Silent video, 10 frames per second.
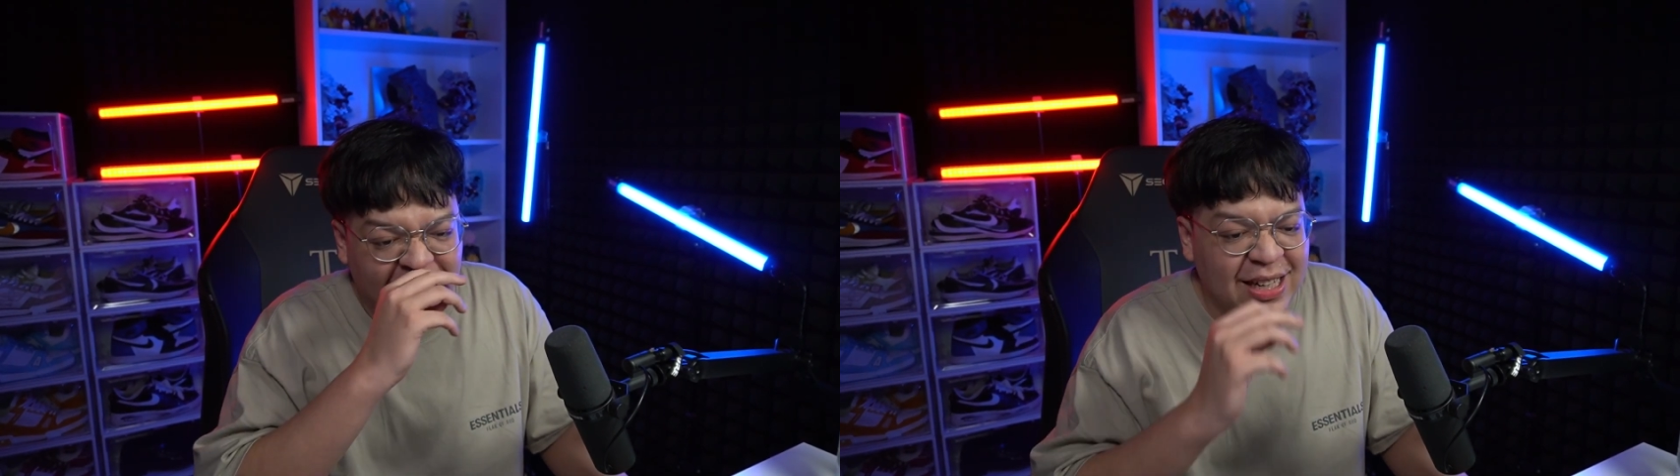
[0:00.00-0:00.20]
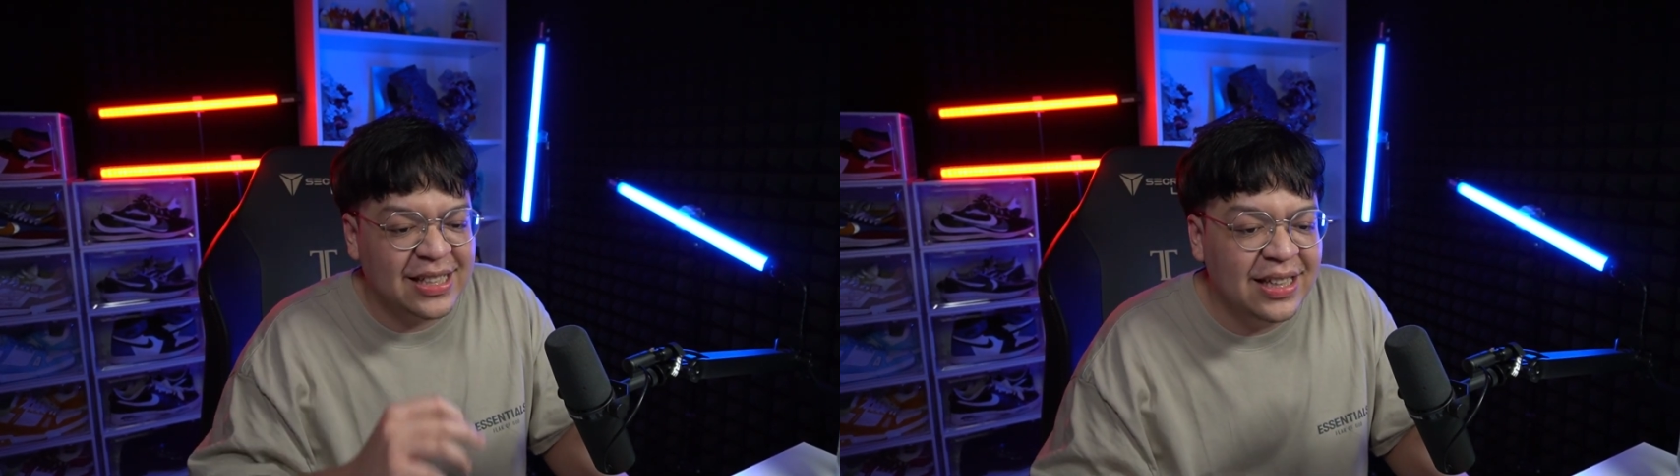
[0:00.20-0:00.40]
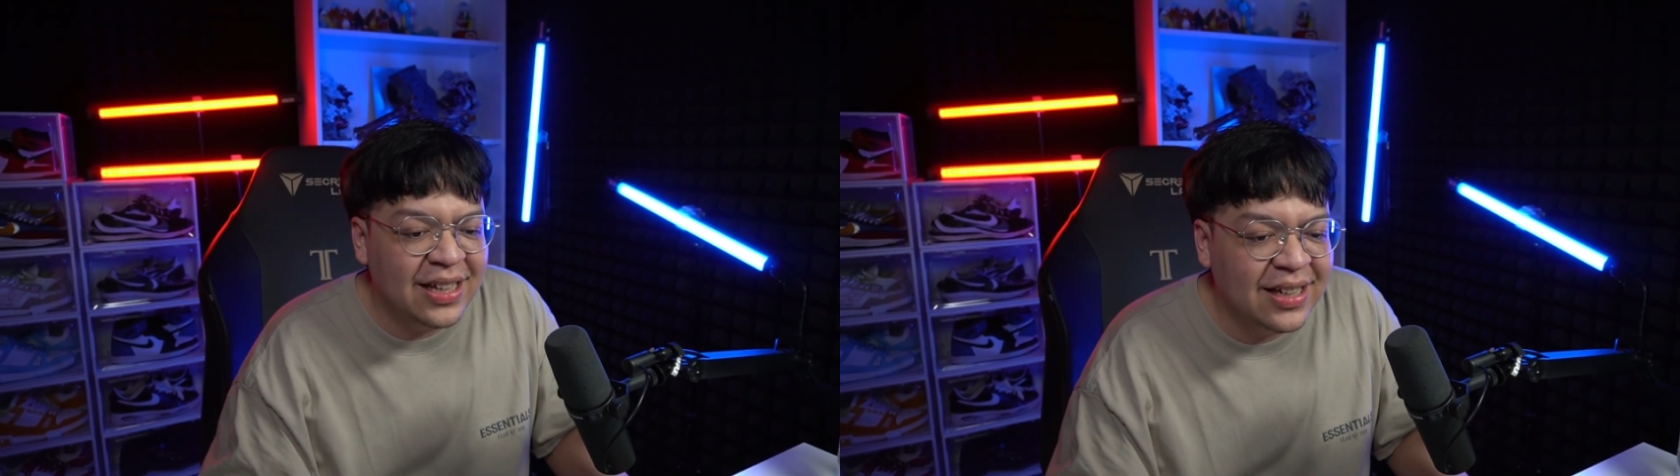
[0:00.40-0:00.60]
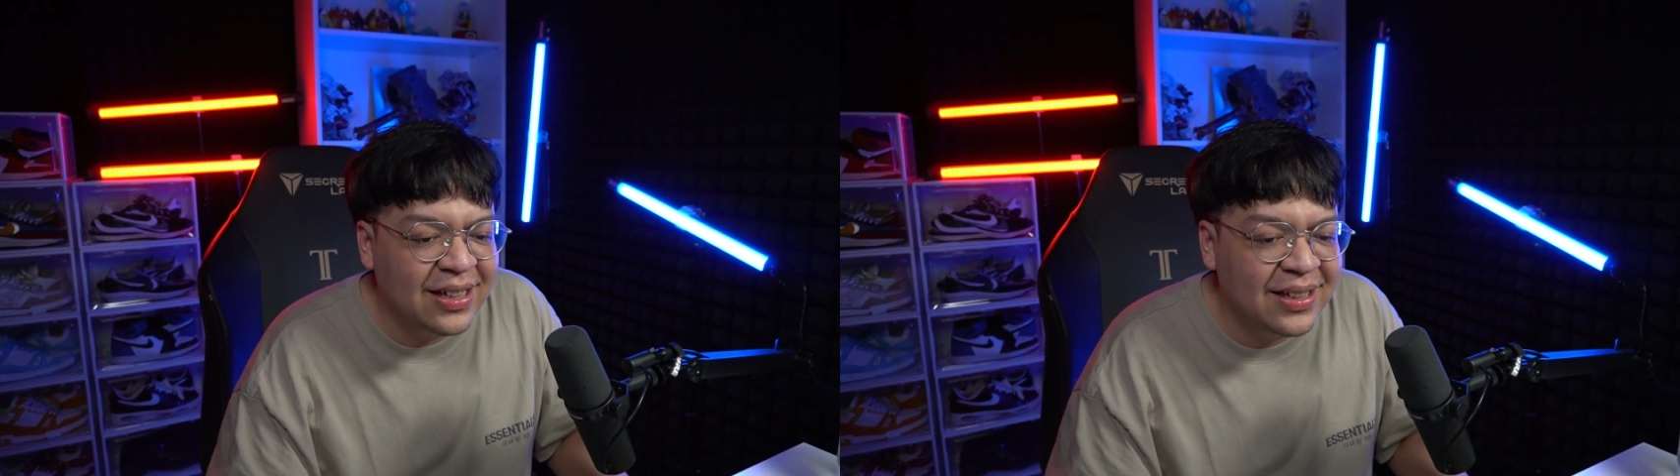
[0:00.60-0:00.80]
kasihan